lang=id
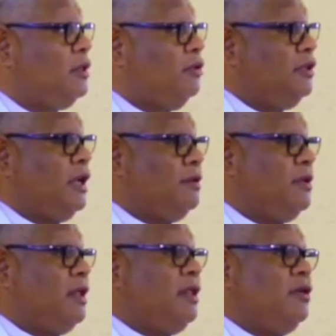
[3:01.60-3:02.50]
dona tau ni
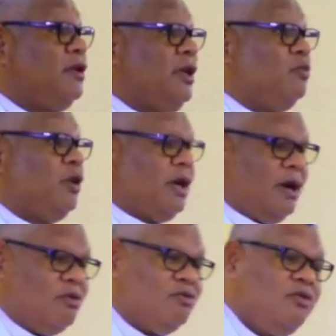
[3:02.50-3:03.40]
serba kate ngai
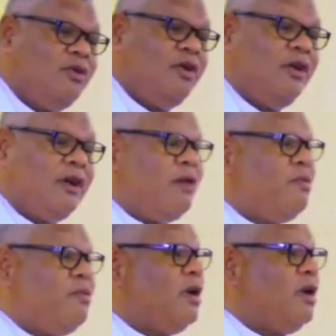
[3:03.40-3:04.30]
moni kau
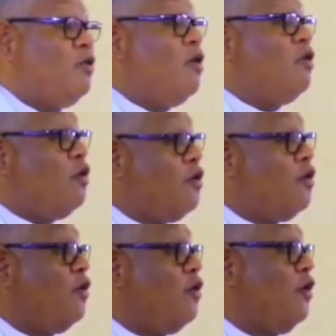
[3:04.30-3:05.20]
na bo
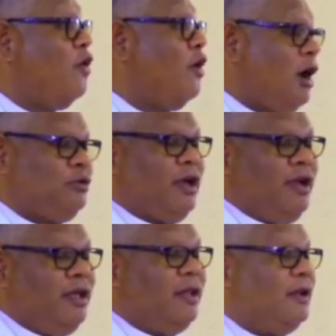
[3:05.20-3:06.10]
nuongo au
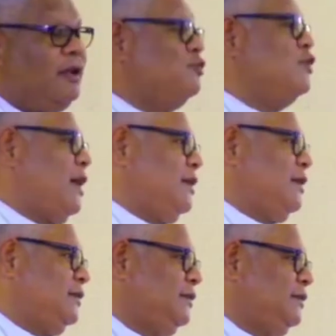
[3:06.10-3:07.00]
tangeda
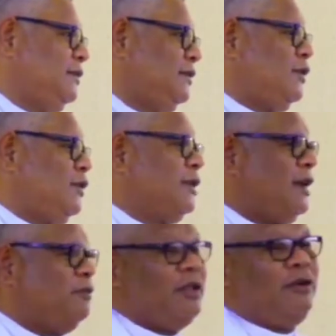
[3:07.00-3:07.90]
tunga
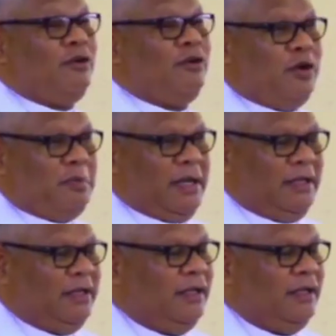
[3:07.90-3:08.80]
dona serba kate lolo
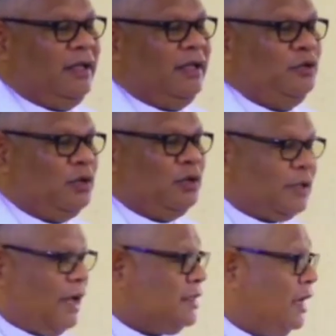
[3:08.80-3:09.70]

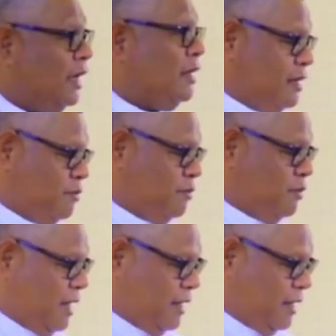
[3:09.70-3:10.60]
do tal na serba de
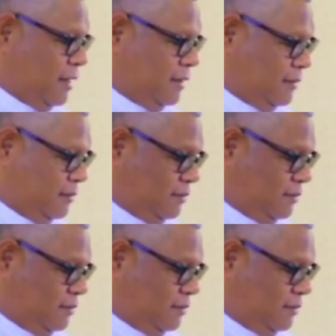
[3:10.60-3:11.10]
na